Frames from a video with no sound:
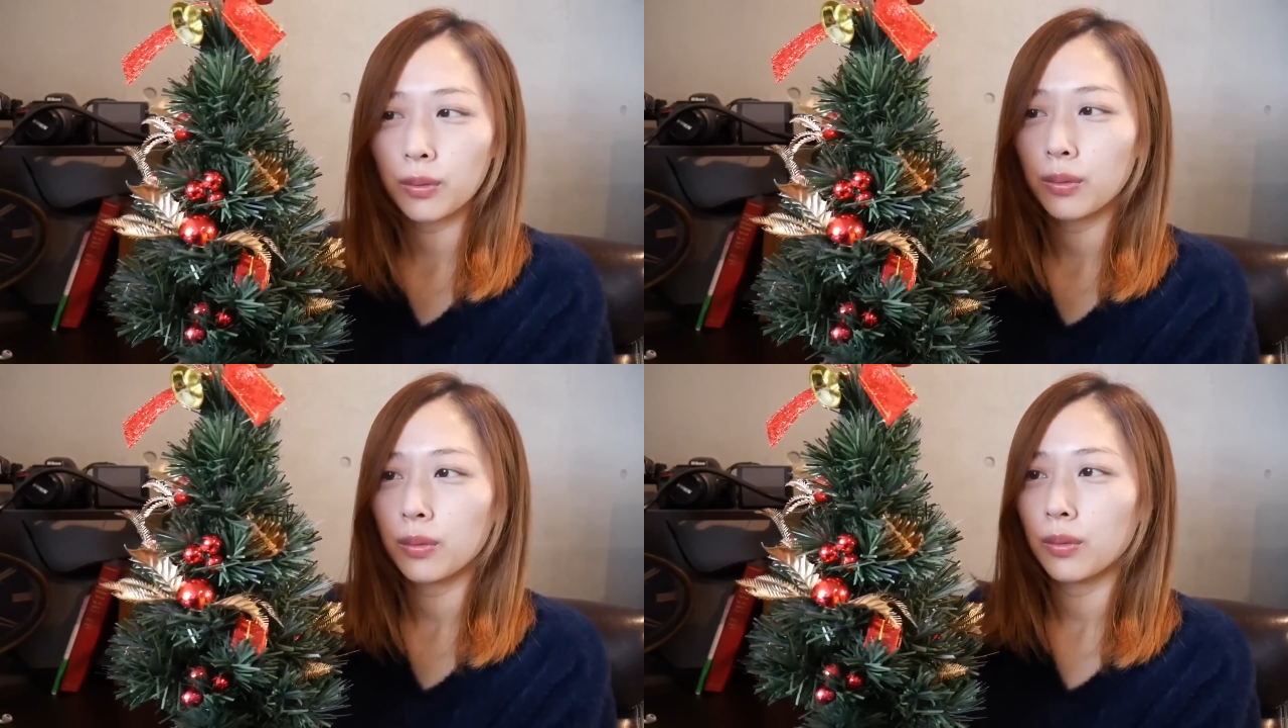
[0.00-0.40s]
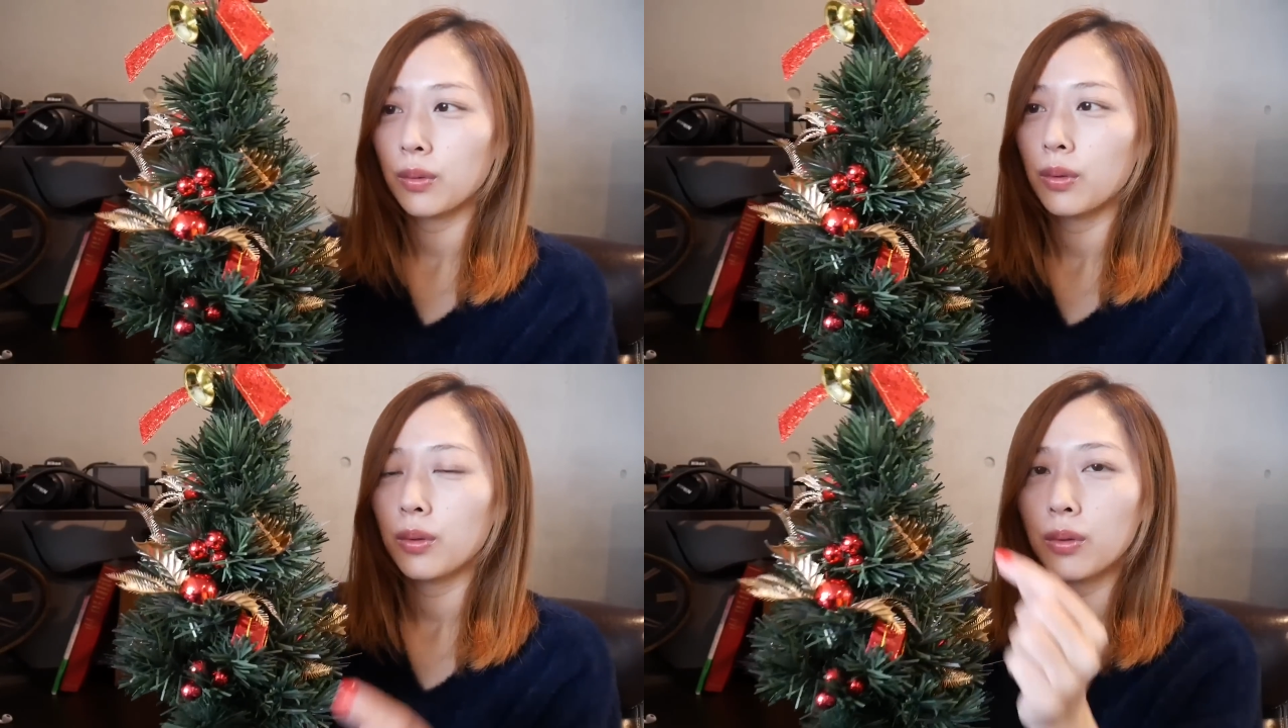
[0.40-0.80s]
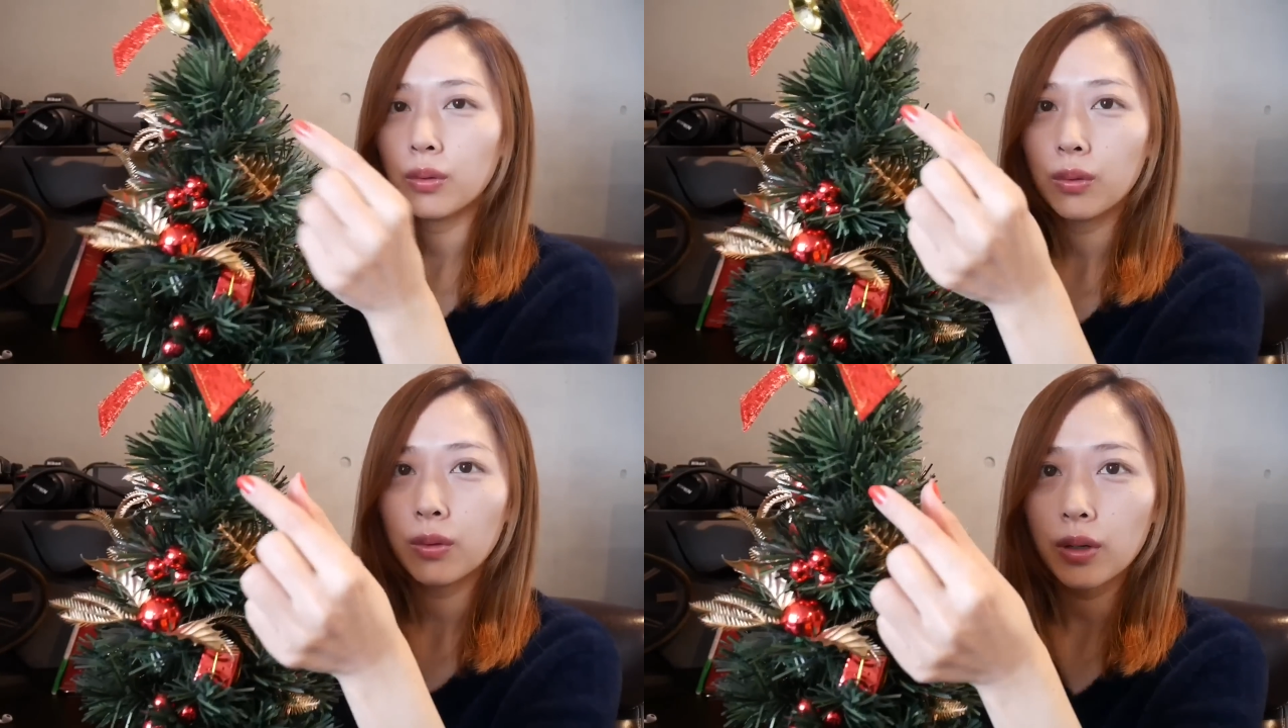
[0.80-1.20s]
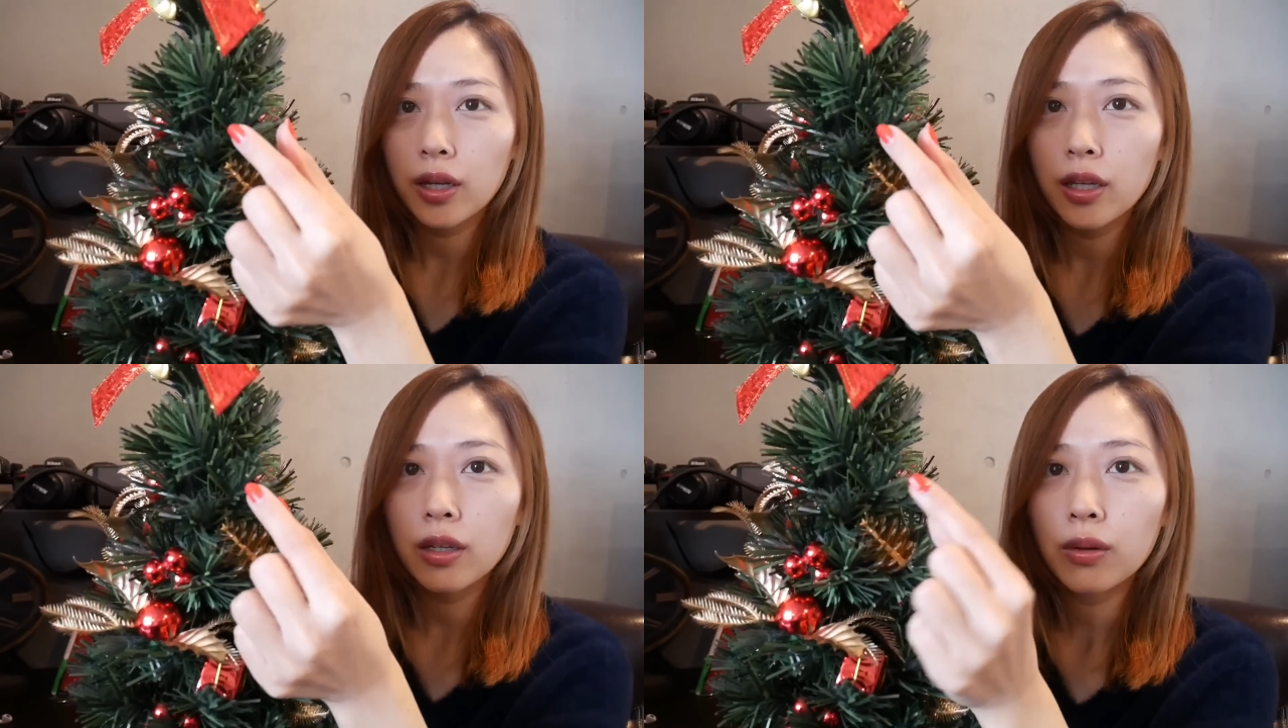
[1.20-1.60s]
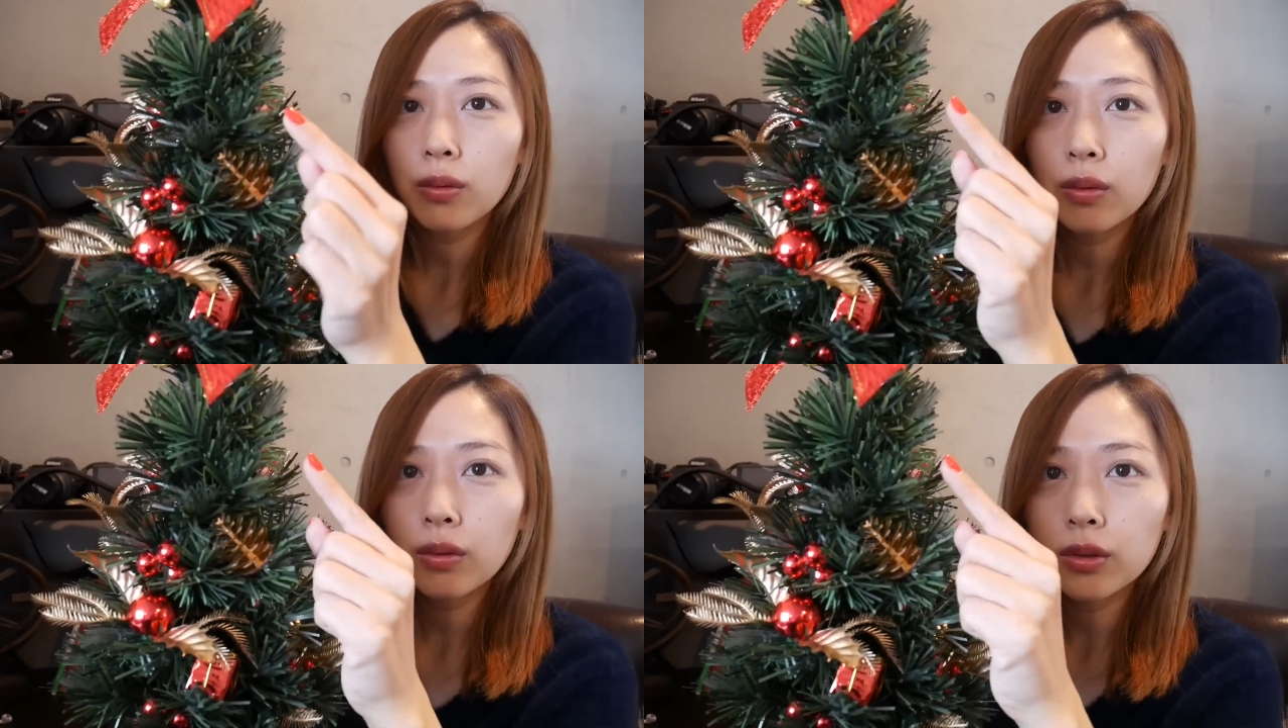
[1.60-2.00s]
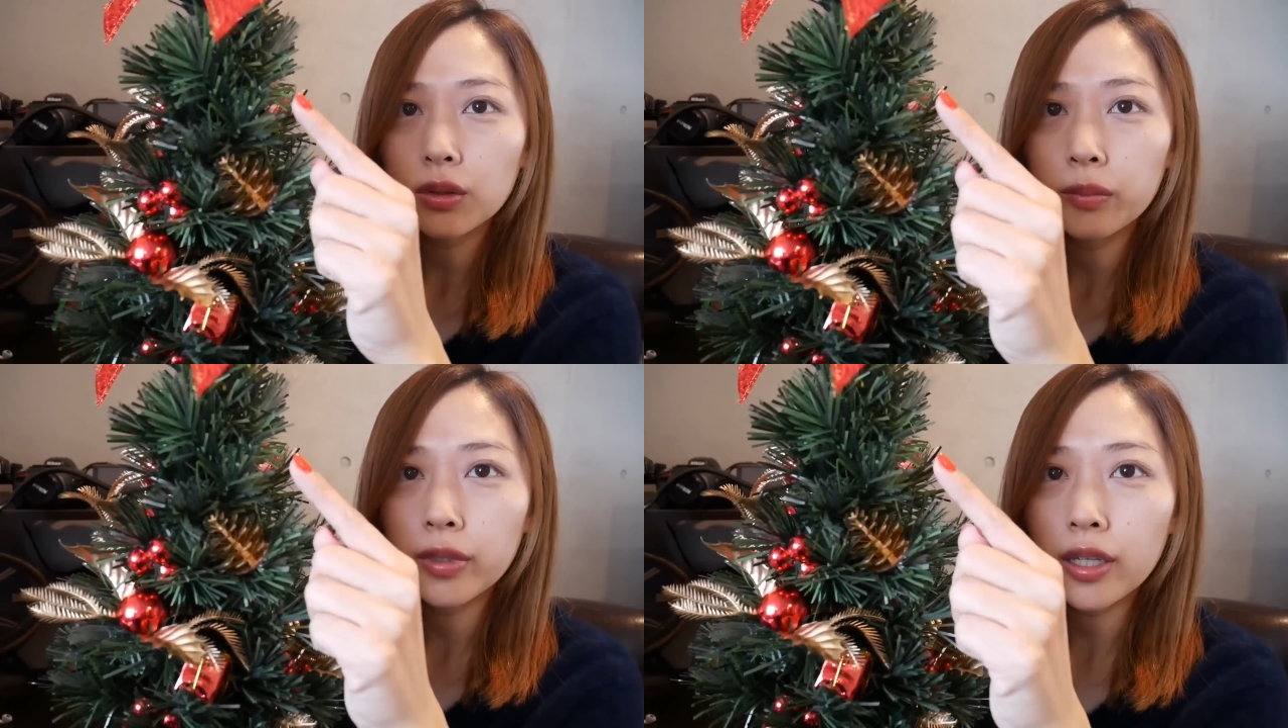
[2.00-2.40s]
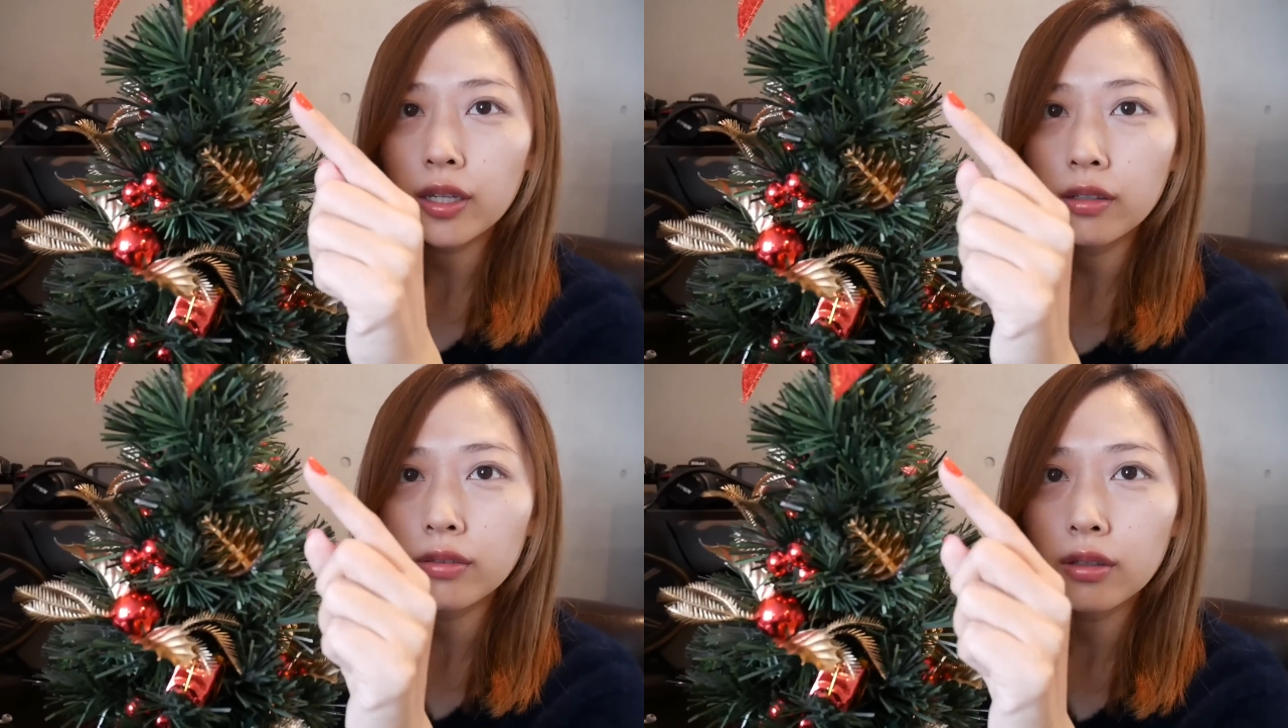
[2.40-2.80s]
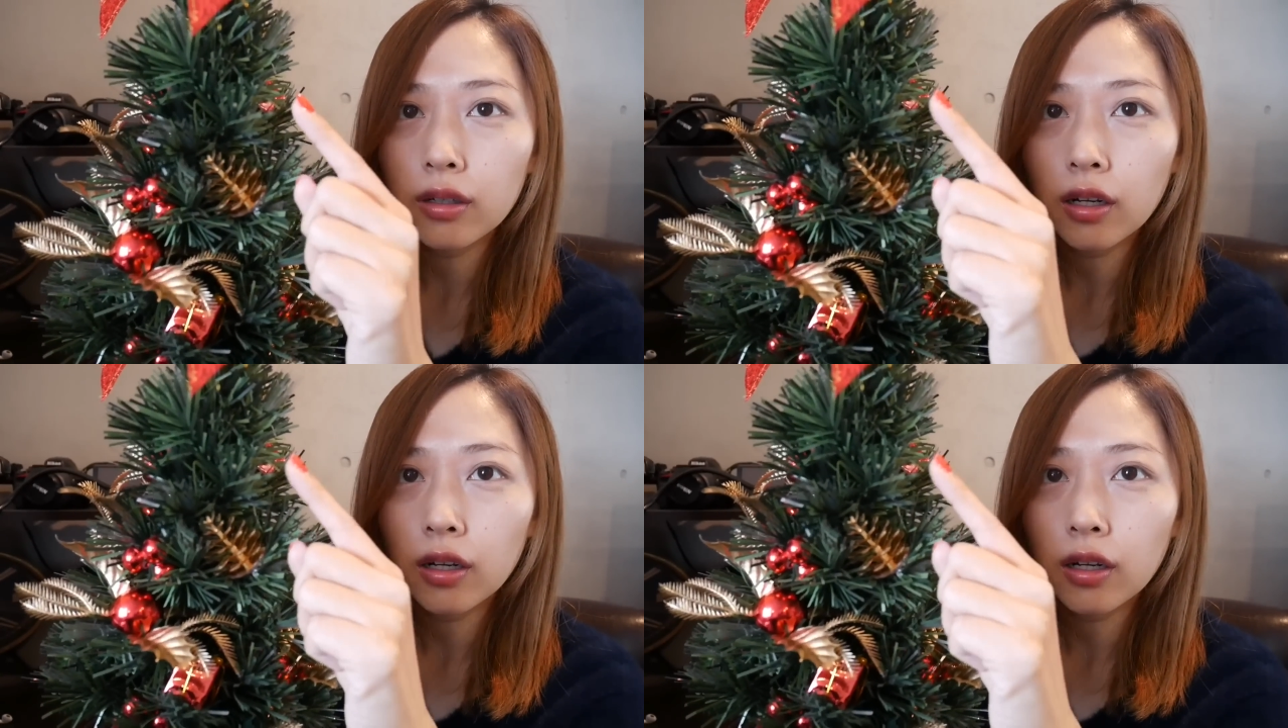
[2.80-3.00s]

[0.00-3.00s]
ここら辺、ここちょっと見える